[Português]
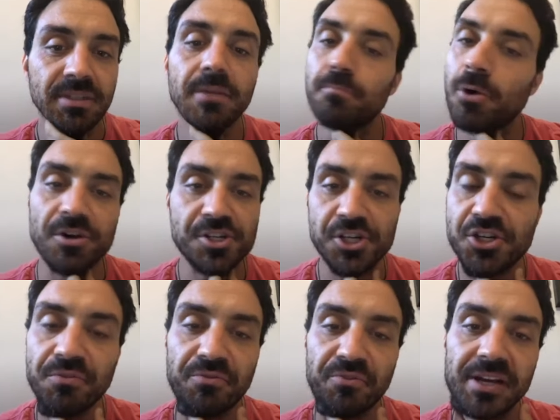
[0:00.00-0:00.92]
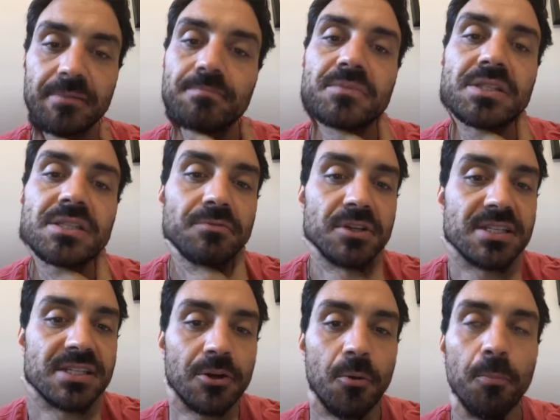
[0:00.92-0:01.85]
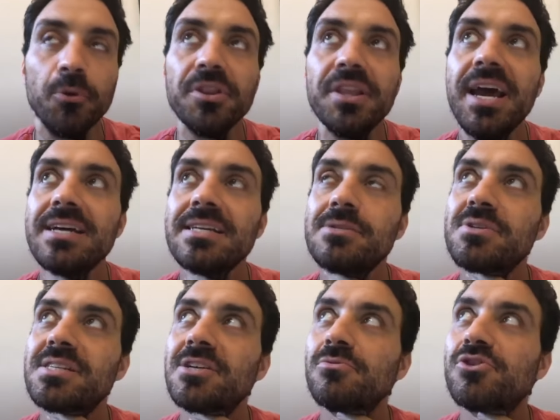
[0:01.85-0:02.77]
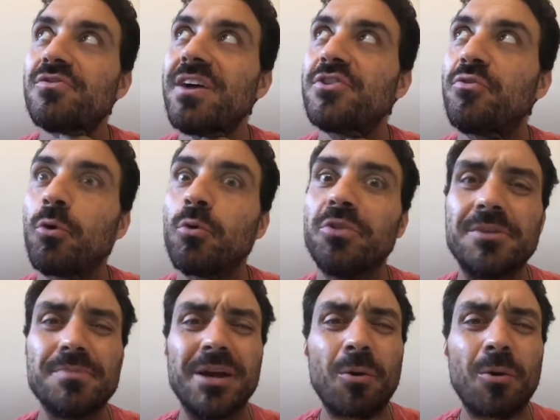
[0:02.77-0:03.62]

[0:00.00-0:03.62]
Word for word: Mas bom, a gente vê. Se você não puder, se você não tiver dificuldade,